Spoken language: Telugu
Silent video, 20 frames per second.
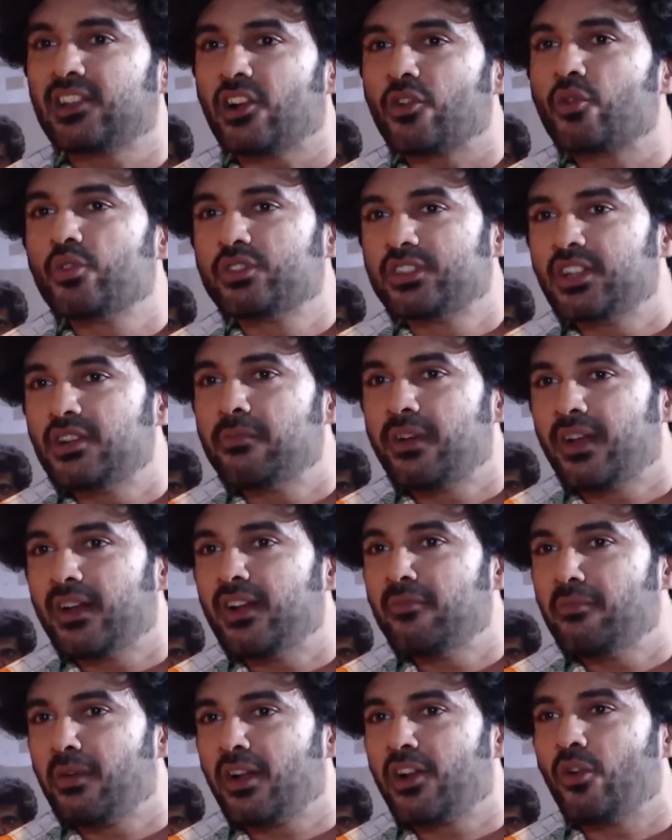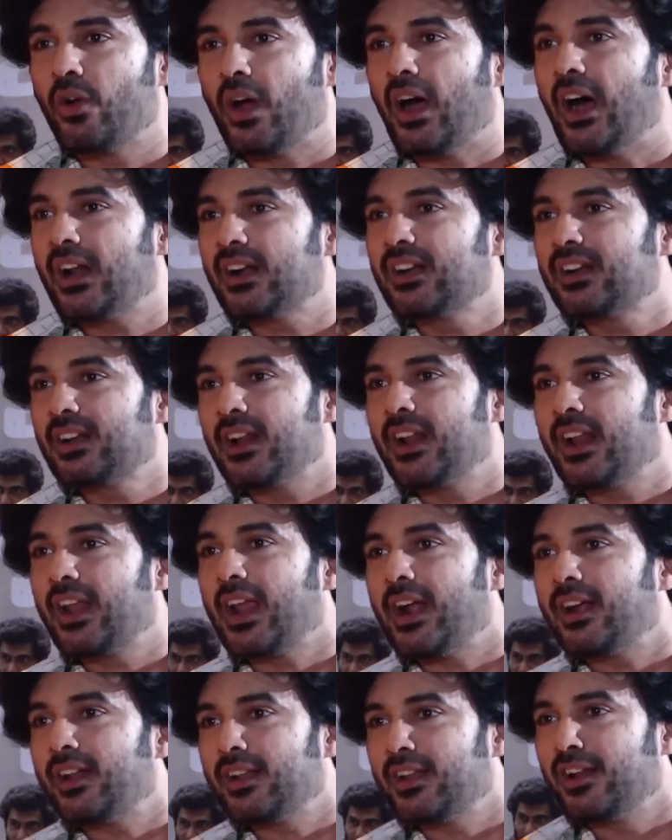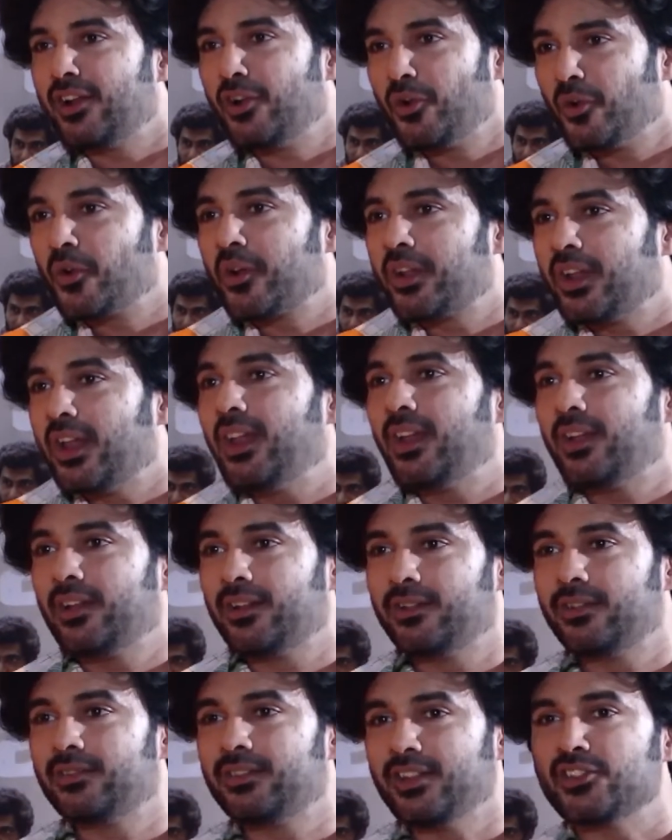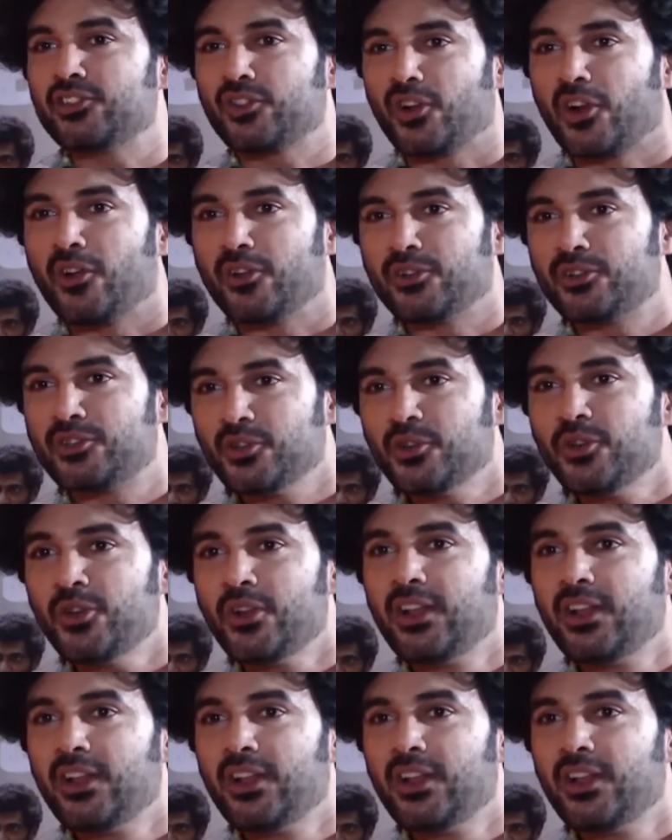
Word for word: తక్కువ సినిమాల్ని మనం ఆర్ట్ అనే కేటగిరీలోకి తీసుకురావచ్చు